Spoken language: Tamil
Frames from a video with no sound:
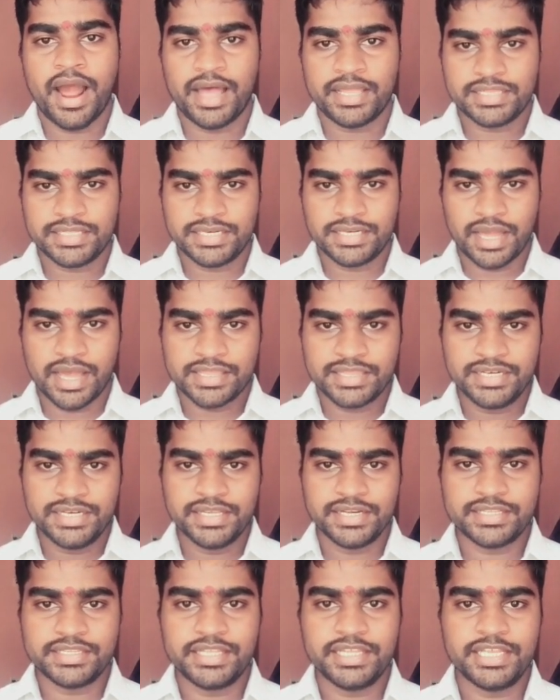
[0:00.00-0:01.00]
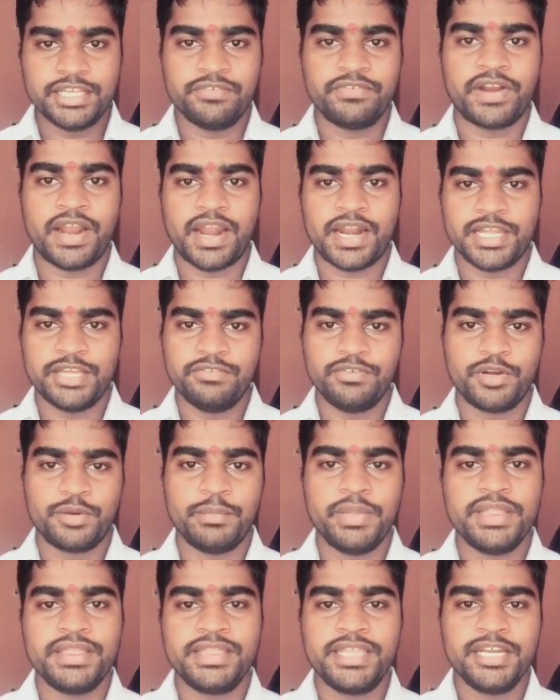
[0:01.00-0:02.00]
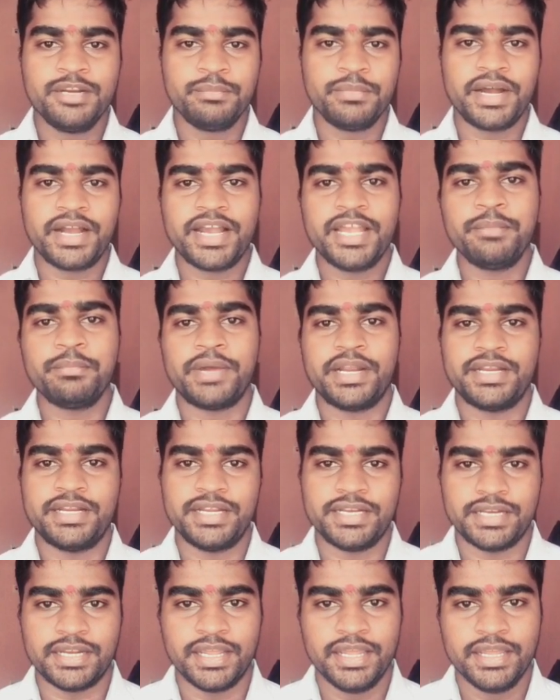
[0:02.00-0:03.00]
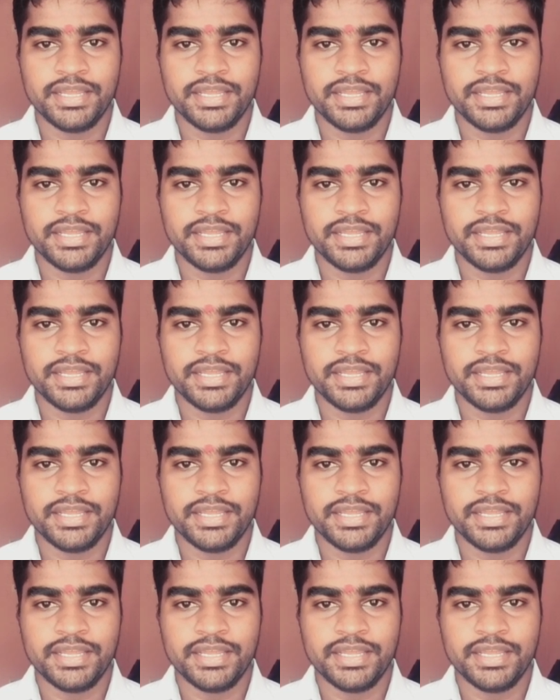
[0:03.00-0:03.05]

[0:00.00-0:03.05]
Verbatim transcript: அதில் அதிலிருந்து இவர் அனைவருமே திருமங்கை மன்னன்